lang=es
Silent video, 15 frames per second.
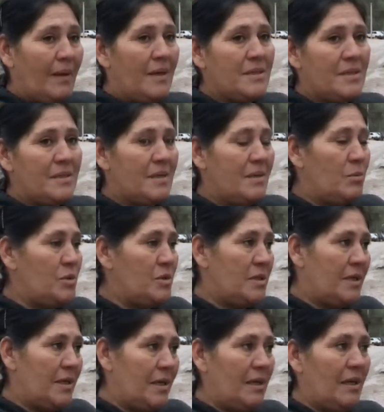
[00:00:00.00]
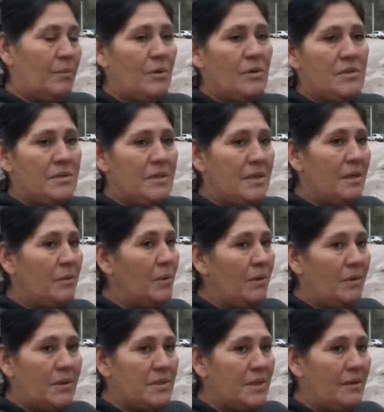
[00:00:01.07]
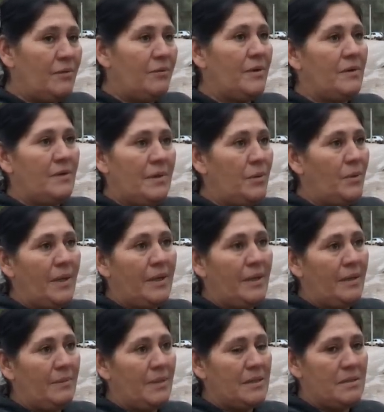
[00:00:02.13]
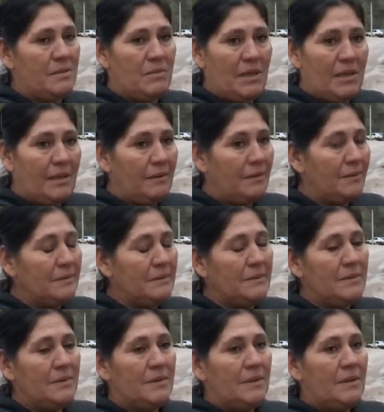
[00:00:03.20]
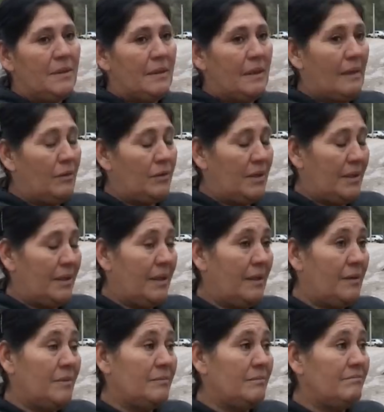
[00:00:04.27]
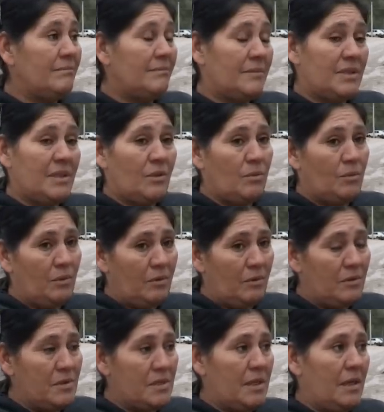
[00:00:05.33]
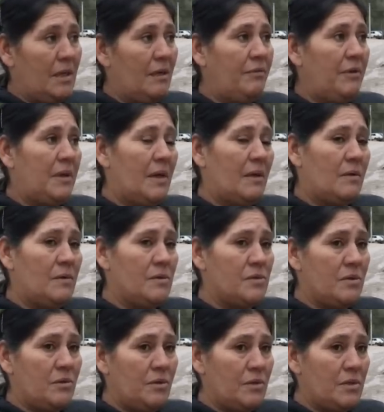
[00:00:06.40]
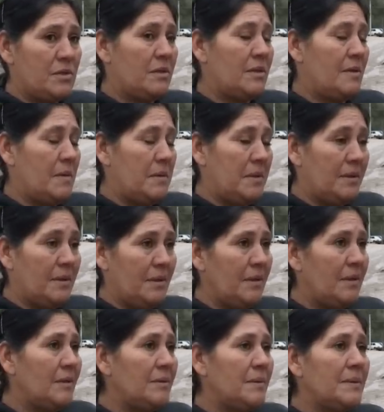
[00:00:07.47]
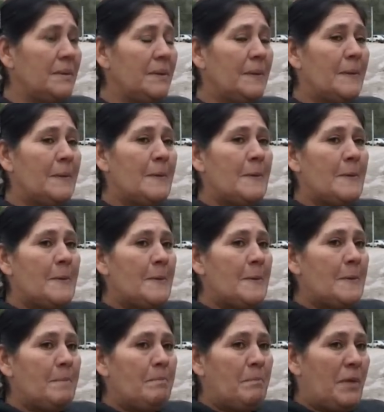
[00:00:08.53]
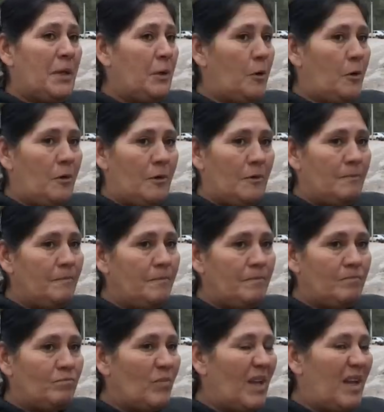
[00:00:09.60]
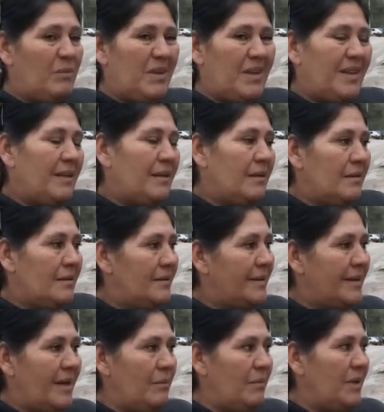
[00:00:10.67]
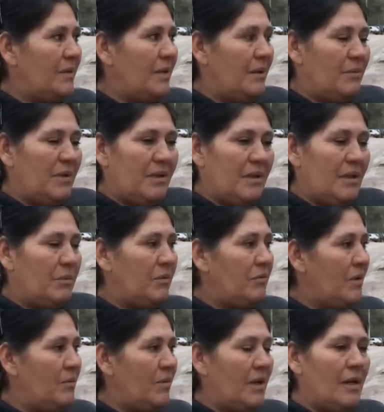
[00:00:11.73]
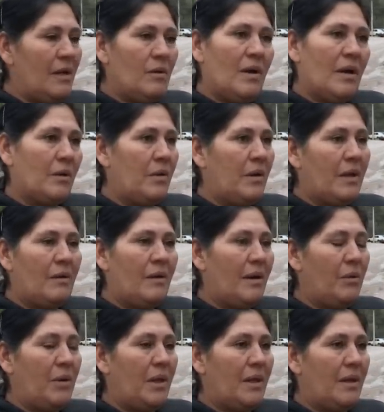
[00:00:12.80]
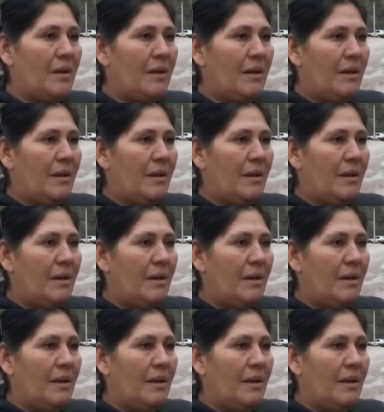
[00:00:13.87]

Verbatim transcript: Ella llamó enseguida a la policía y bueno, allá lo fueron a buscar a Maximiliano, que lo trajeron, se comunicó la fiscal con nosotros, que ya estaban detenidos. Pero a mí, realmente a mí y a mi familia los arruinaron la vida.